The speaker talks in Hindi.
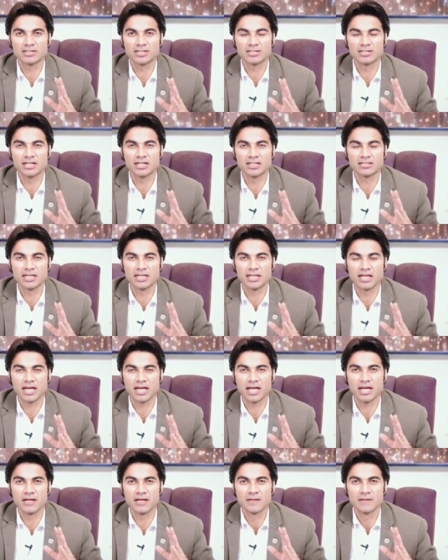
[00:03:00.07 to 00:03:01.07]
रहा छत्तीसगढ़ से
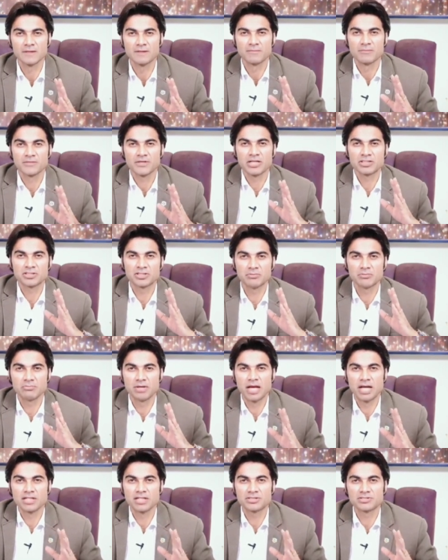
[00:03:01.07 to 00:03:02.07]
कह रहा है कि जी
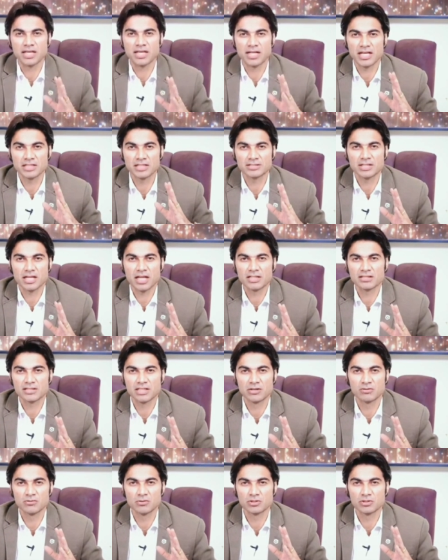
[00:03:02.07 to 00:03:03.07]
मैं चैनल
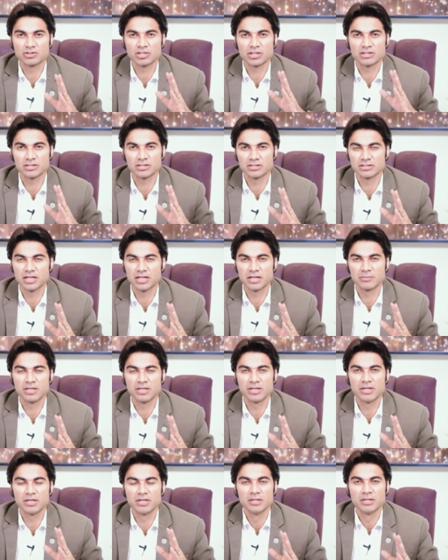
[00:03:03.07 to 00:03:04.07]
चलाता हूं और छत्तीसगढ़
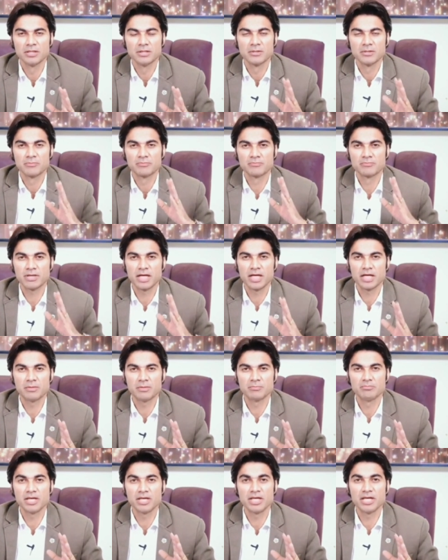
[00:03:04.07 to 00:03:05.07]
में
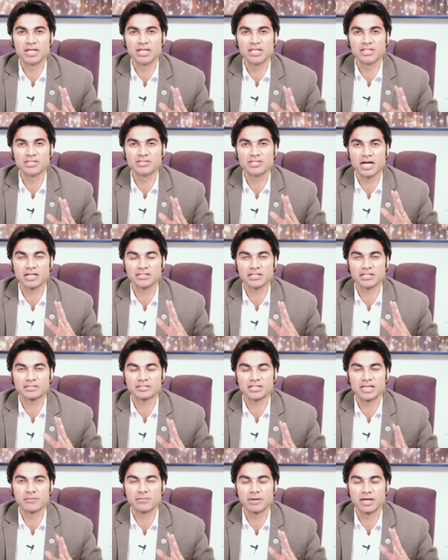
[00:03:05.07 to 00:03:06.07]
मैं मेरी
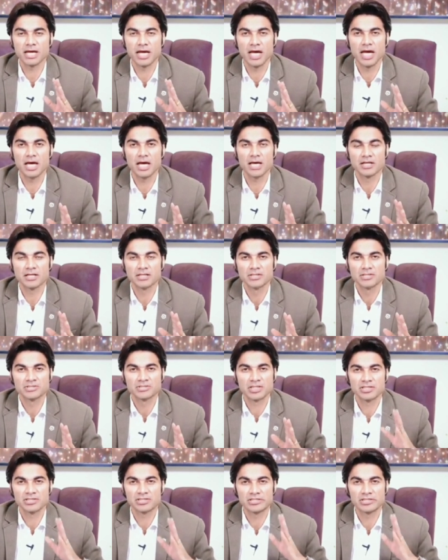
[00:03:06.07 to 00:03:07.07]
इजाजत के बगैर
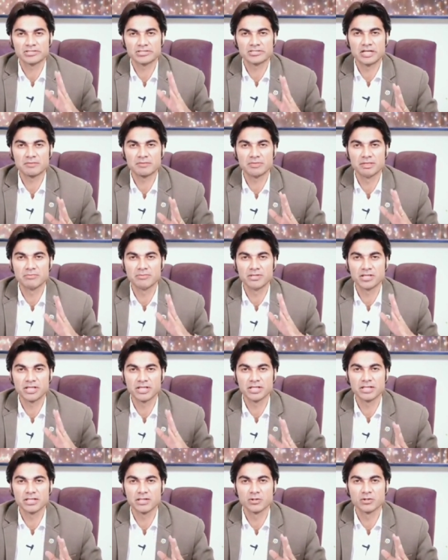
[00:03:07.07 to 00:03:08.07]
छत्तीसगढ़ में
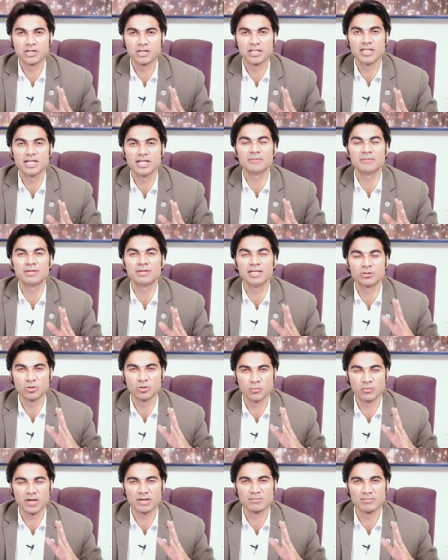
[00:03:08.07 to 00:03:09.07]
मीटिंग नहीं होगी अबे
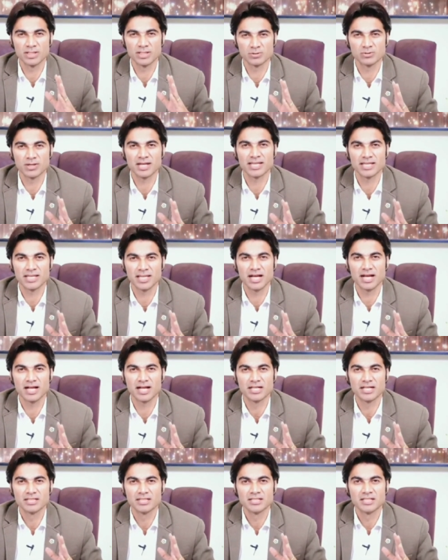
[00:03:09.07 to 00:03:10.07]
तू परमेश्वर है
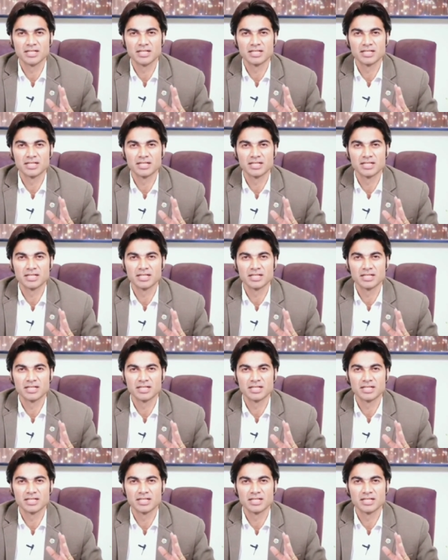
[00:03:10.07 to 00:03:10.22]
क्या